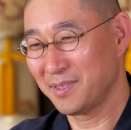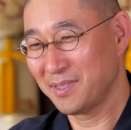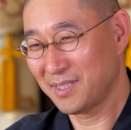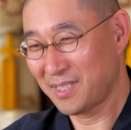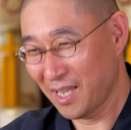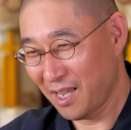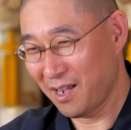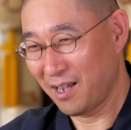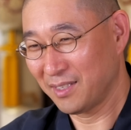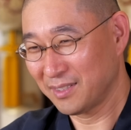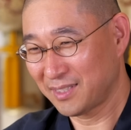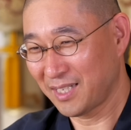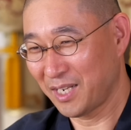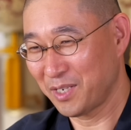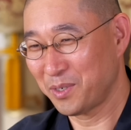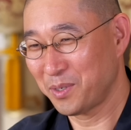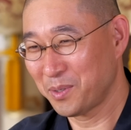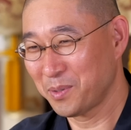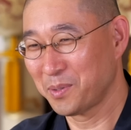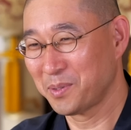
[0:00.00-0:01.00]
正反
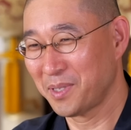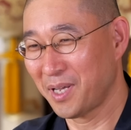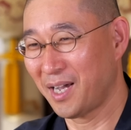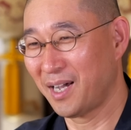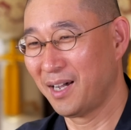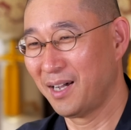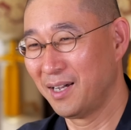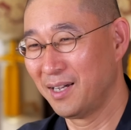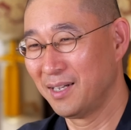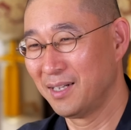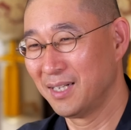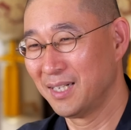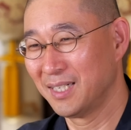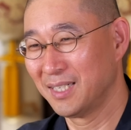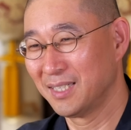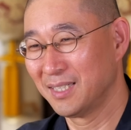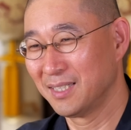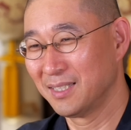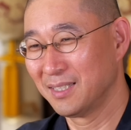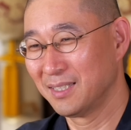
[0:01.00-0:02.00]
対のような
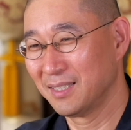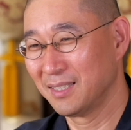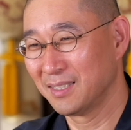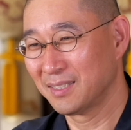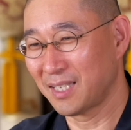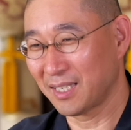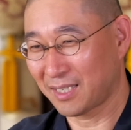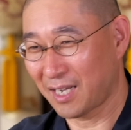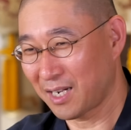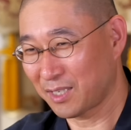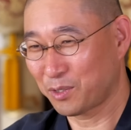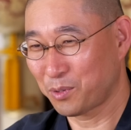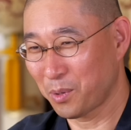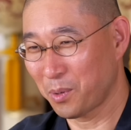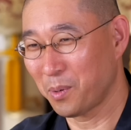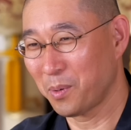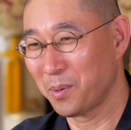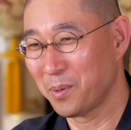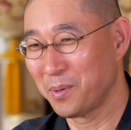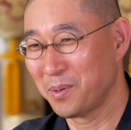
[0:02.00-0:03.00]
性格
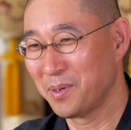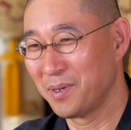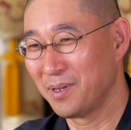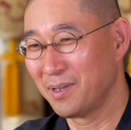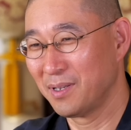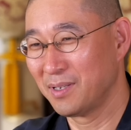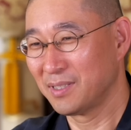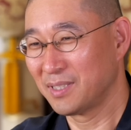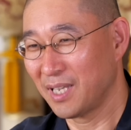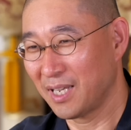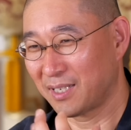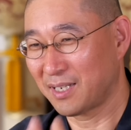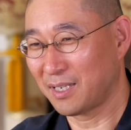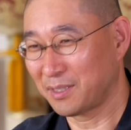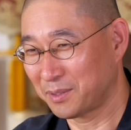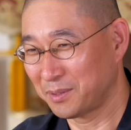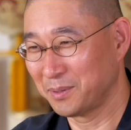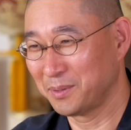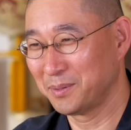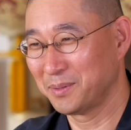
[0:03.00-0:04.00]
好、性
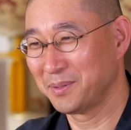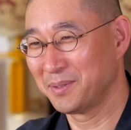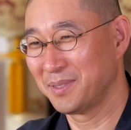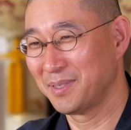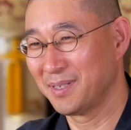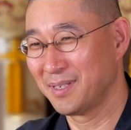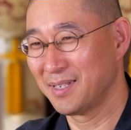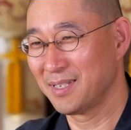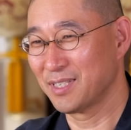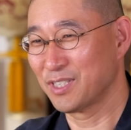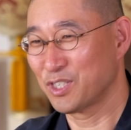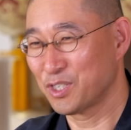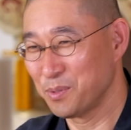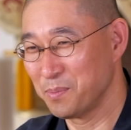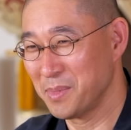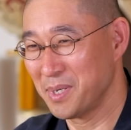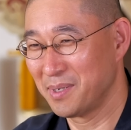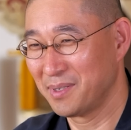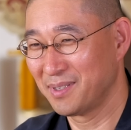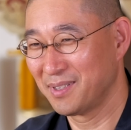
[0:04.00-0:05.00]
格、
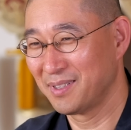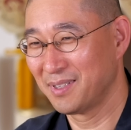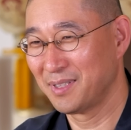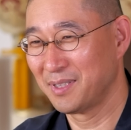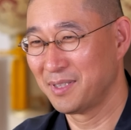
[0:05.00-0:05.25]
趣味。